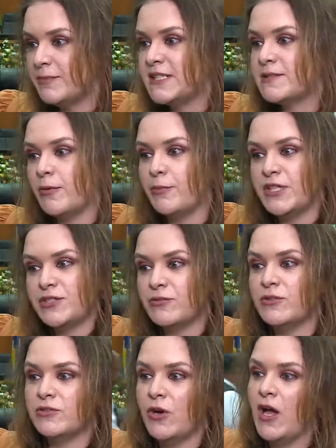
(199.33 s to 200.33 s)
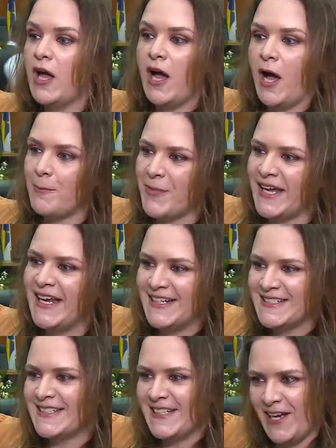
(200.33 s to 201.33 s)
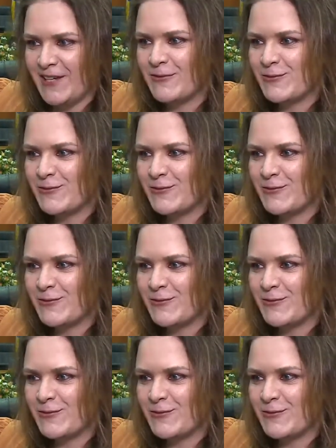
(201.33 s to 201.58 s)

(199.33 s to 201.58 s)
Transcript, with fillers: principalmente quando aparecem né,